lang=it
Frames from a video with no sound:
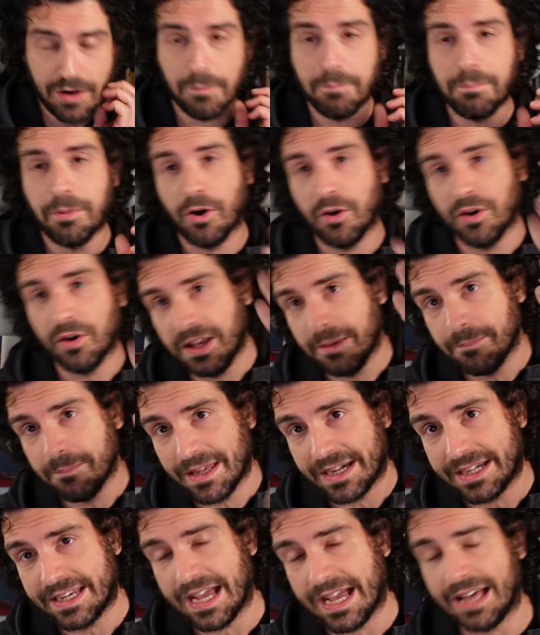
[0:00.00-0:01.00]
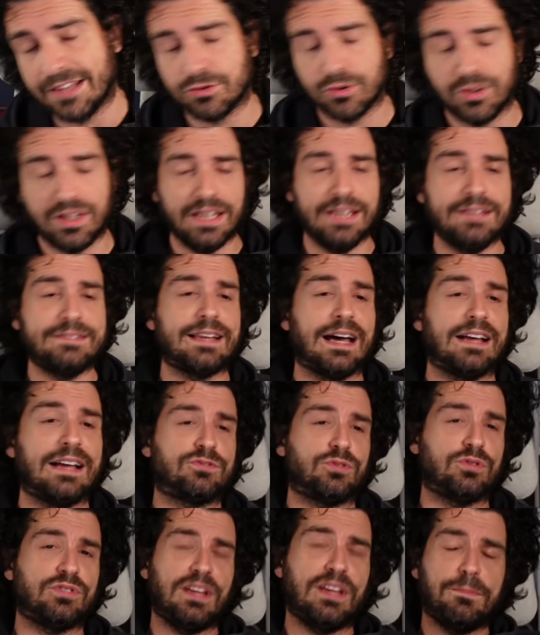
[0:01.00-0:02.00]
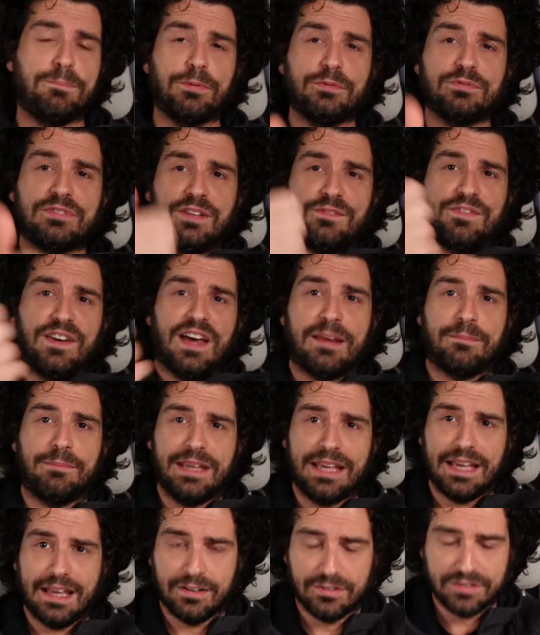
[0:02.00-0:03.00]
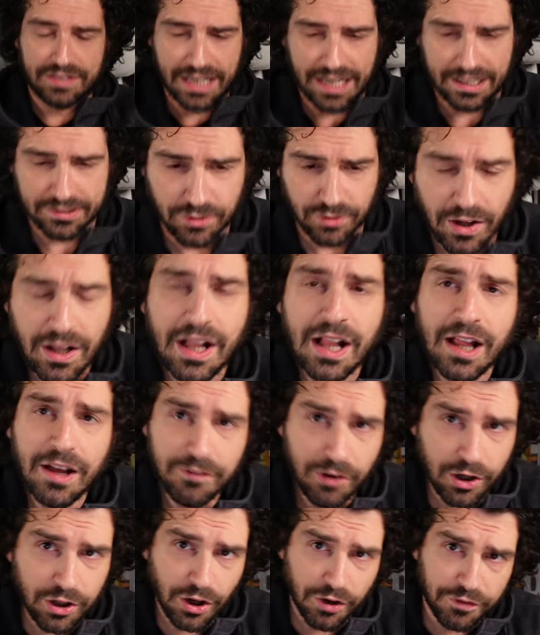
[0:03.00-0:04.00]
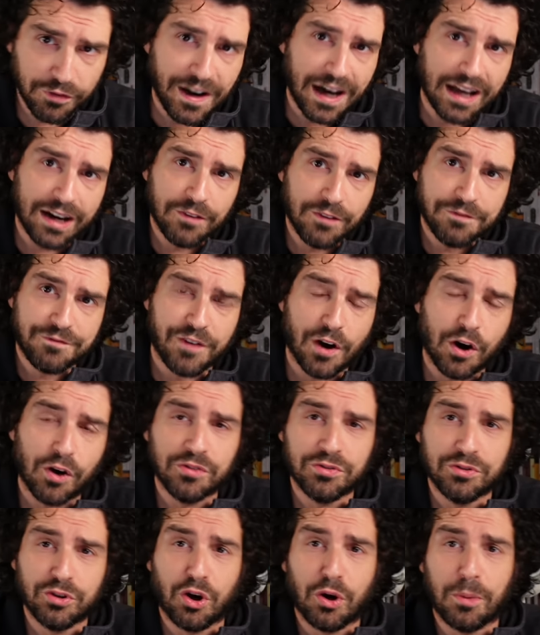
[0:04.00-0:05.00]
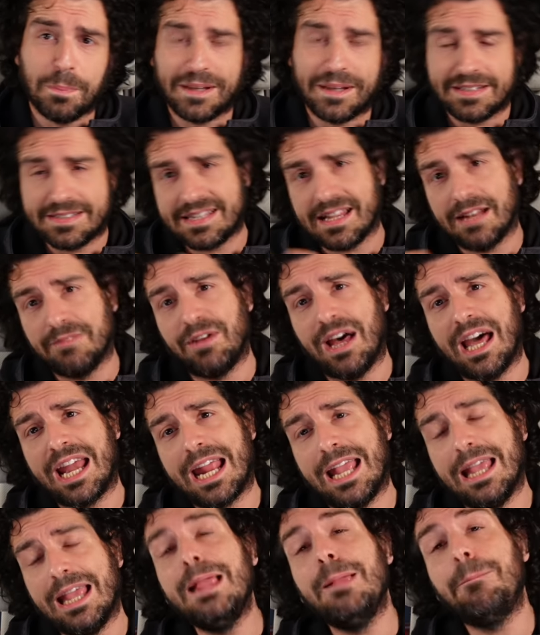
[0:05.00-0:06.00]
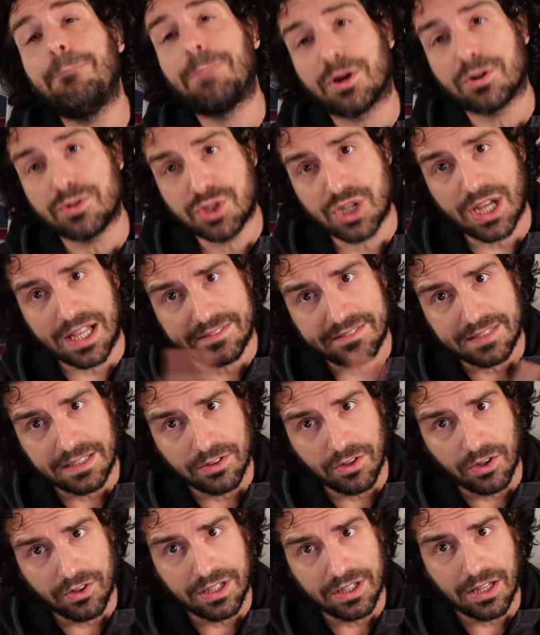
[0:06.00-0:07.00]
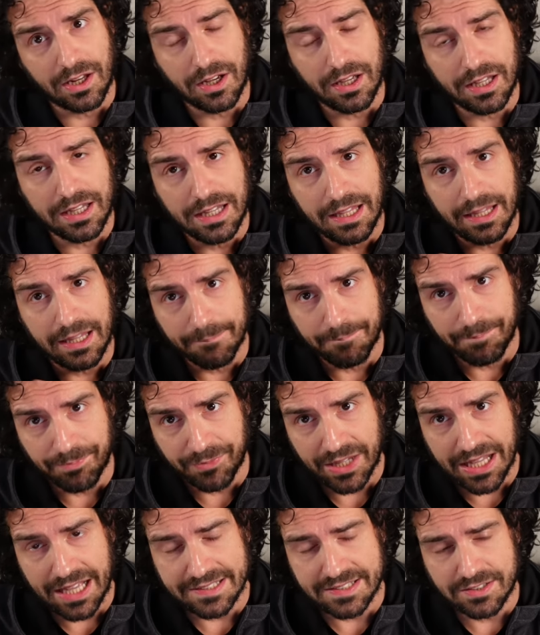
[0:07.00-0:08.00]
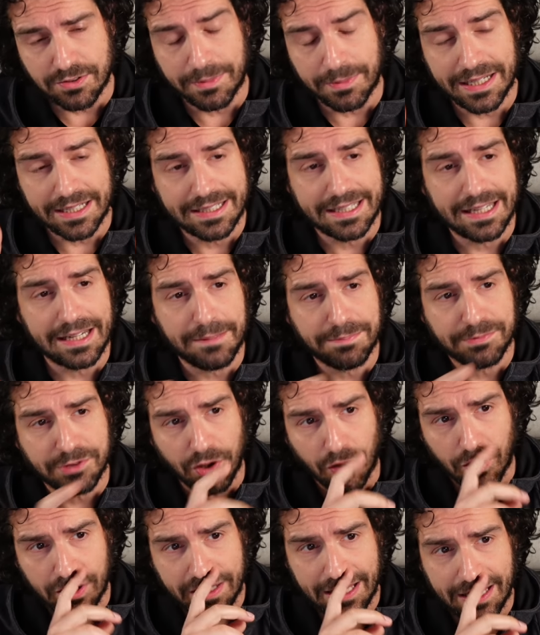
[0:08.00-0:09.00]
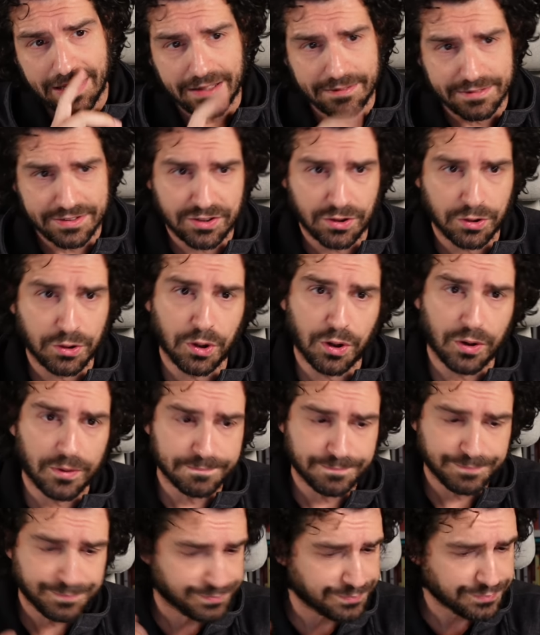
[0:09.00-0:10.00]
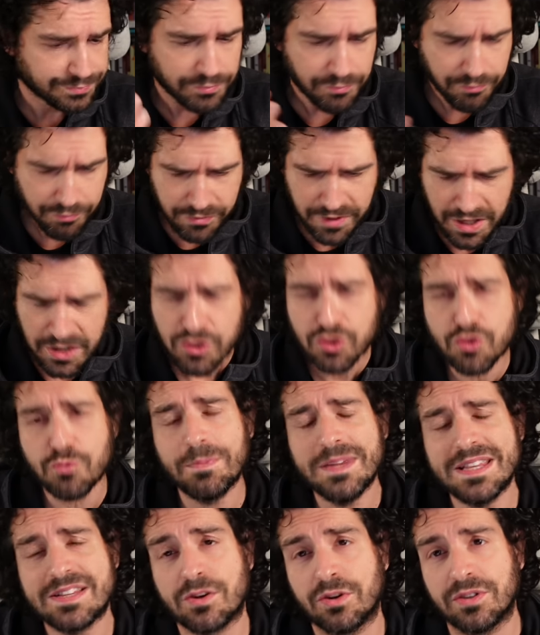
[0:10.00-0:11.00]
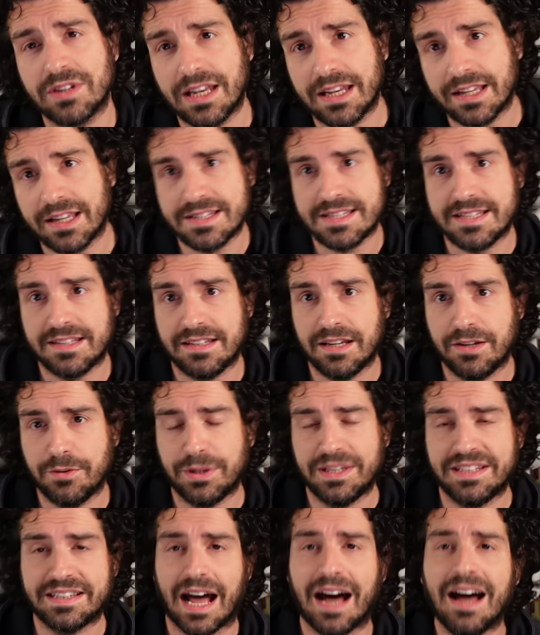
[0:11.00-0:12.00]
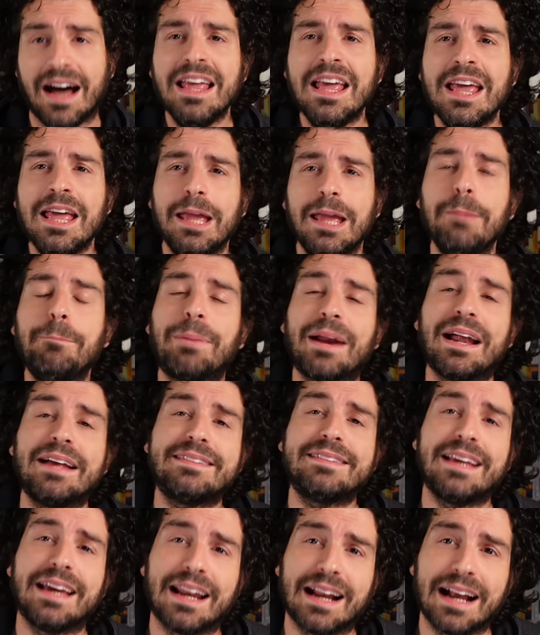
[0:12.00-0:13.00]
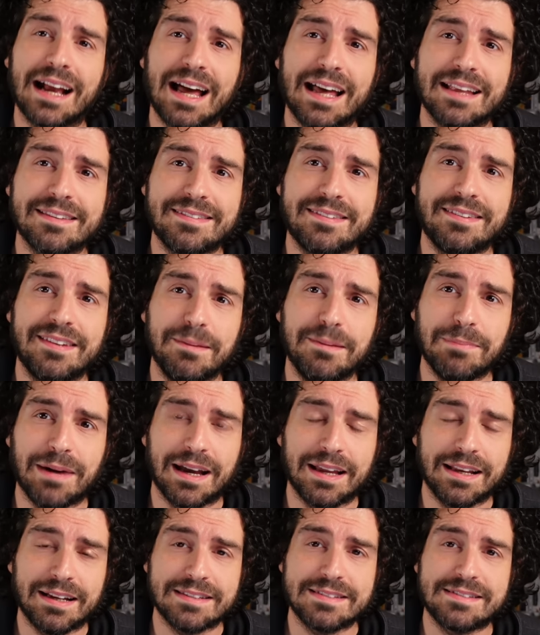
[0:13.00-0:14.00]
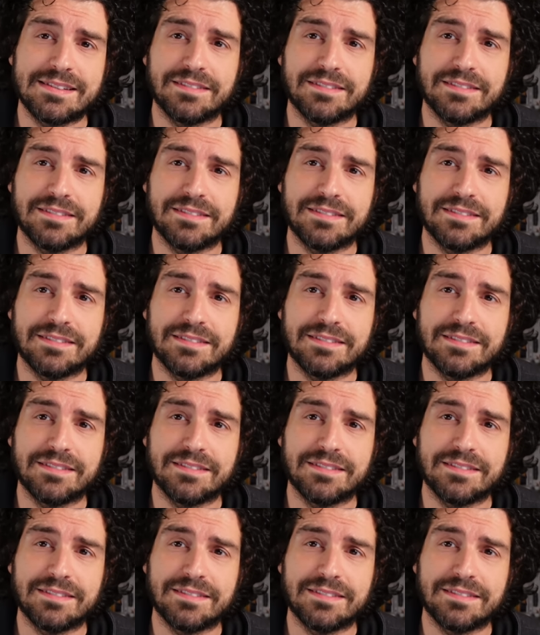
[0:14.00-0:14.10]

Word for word: po' il mercato. Intanto dei punti fermi che hanno tirato. Vogliono fare un fondo per salvare i progetti, non i, i mm, customer crypto che sono mm, subiscono delle crisi di liquidità in pratica, ragazzi, Binance